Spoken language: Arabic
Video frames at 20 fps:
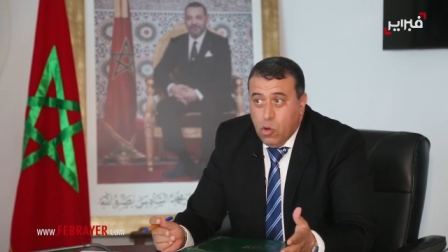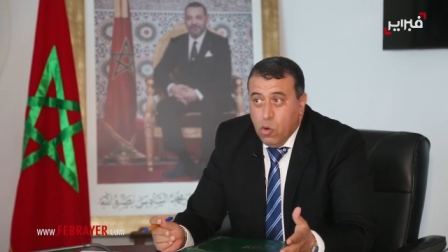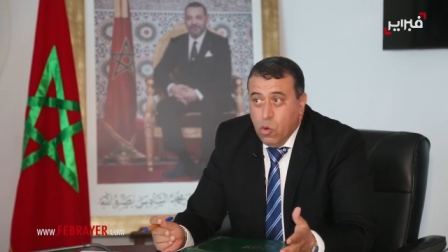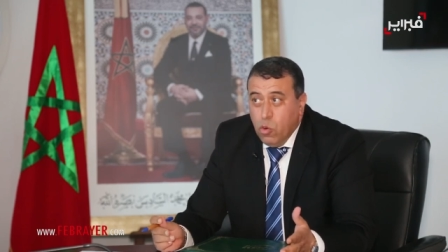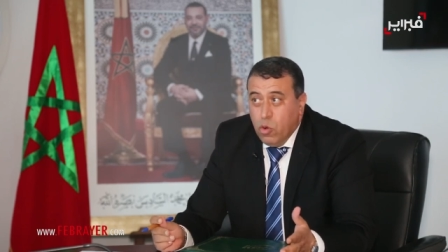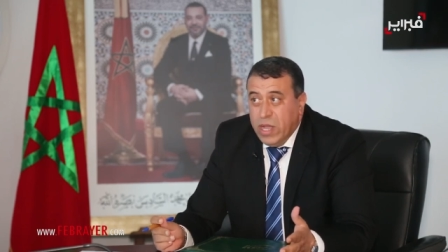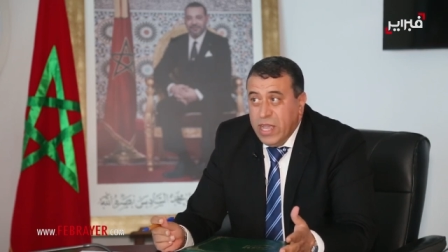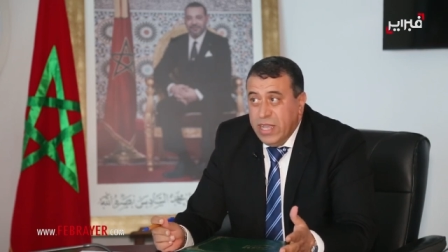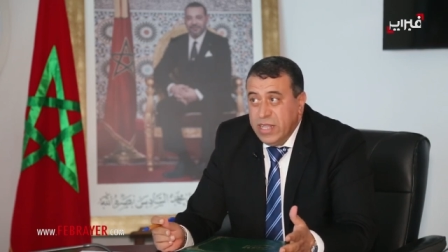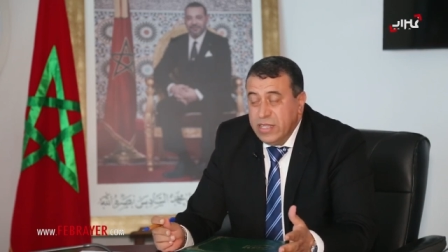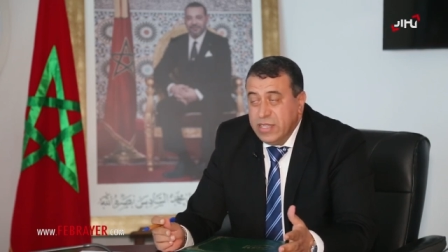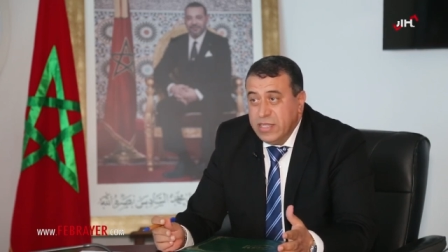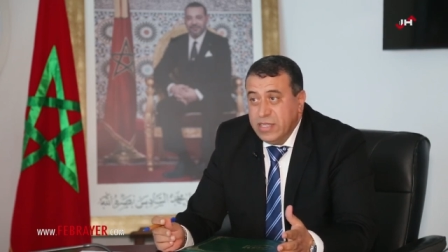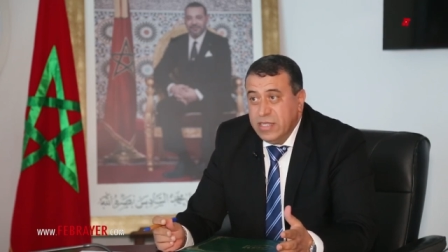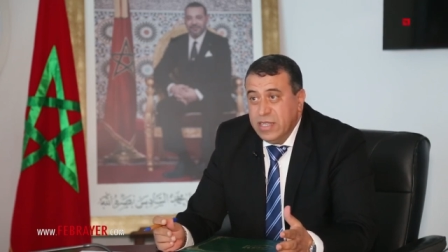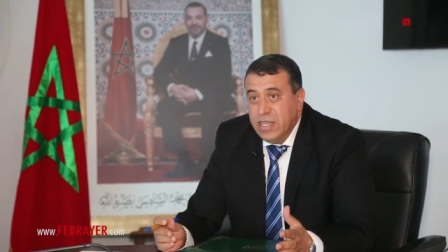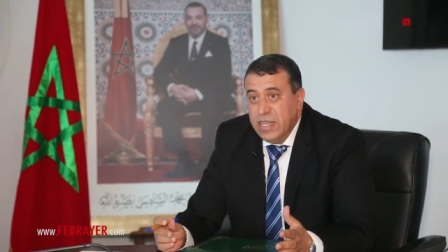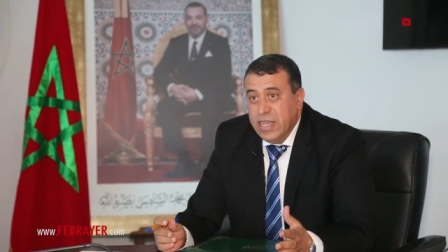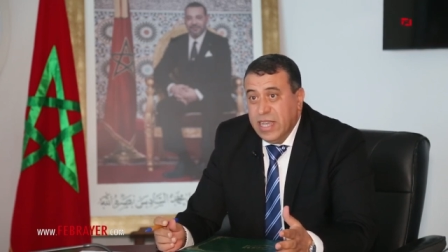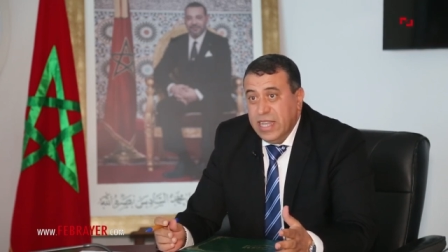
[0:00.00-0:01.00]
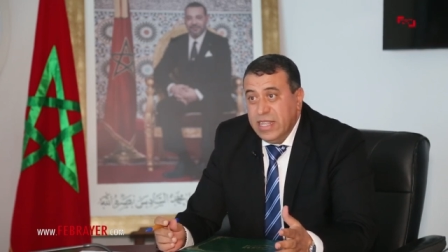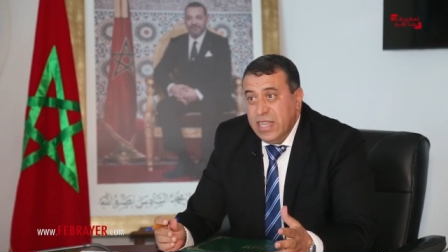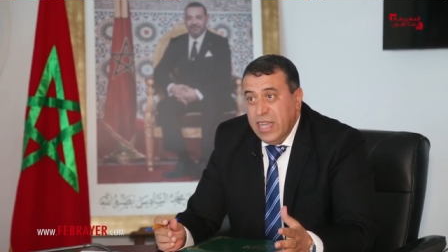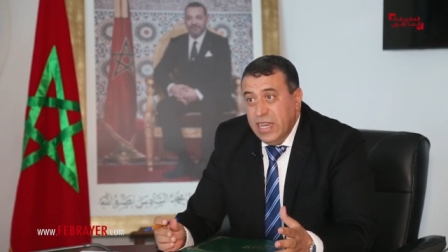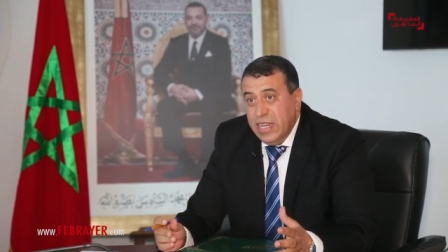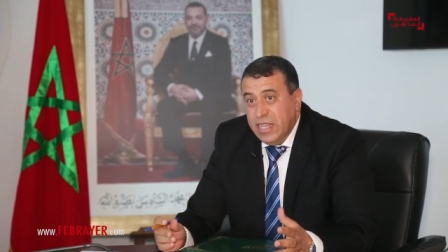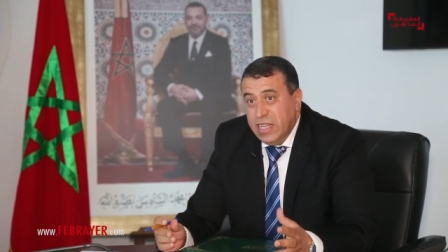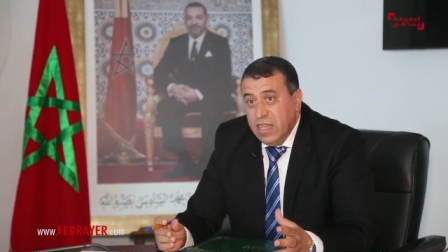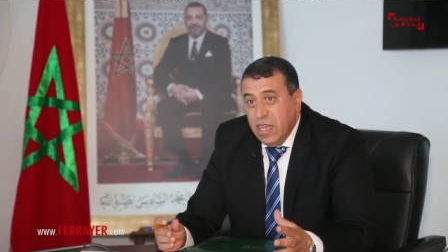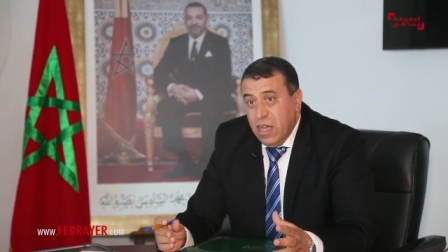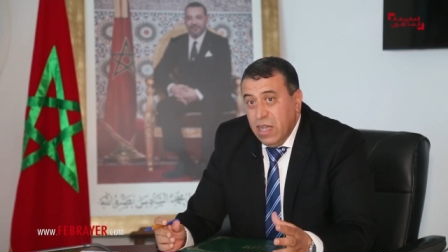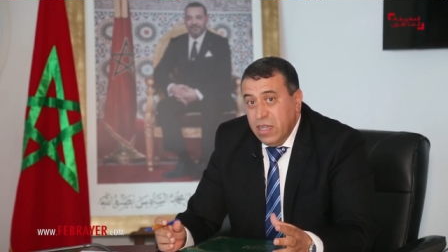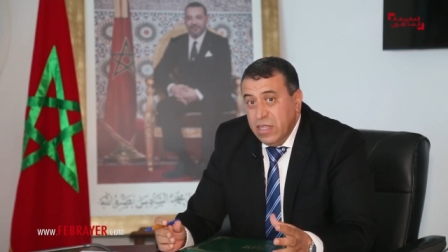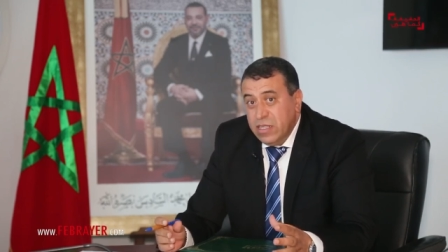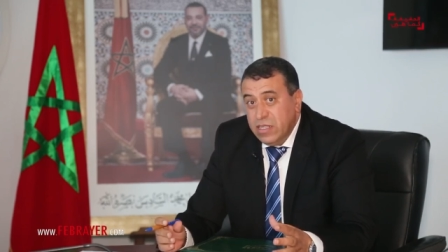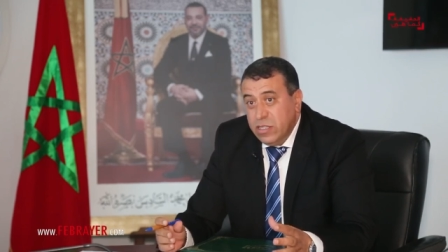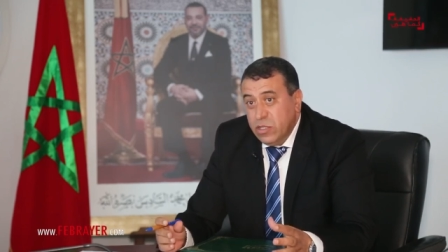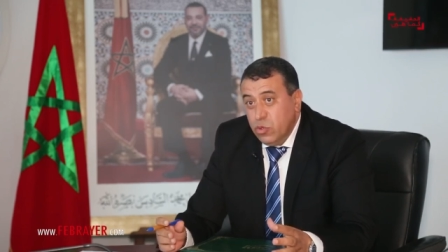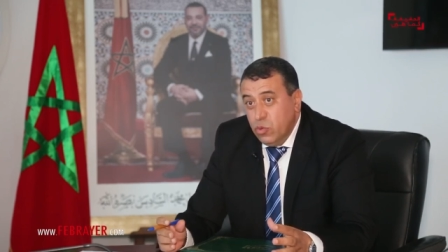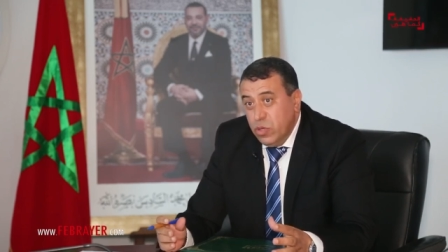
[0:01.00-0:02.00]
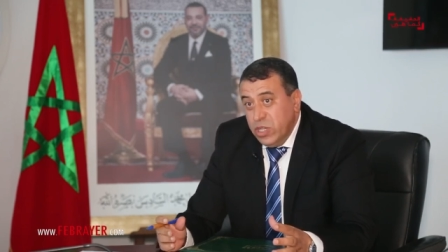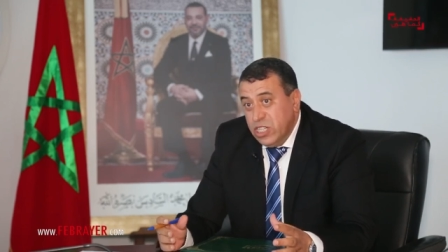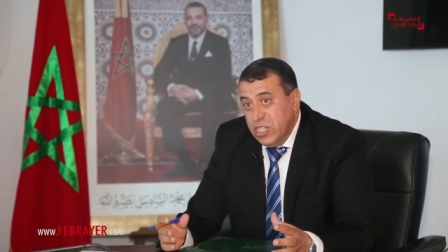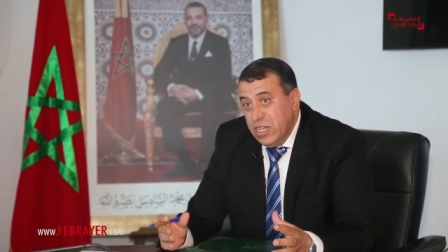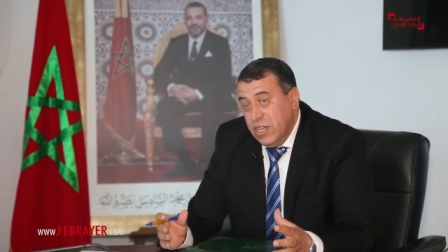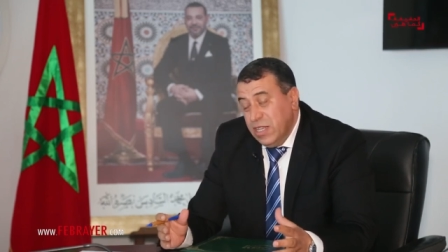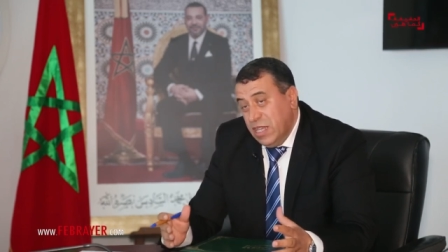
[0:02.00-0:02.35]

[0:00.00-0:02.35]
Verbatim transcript: وكانت كذلك تتويج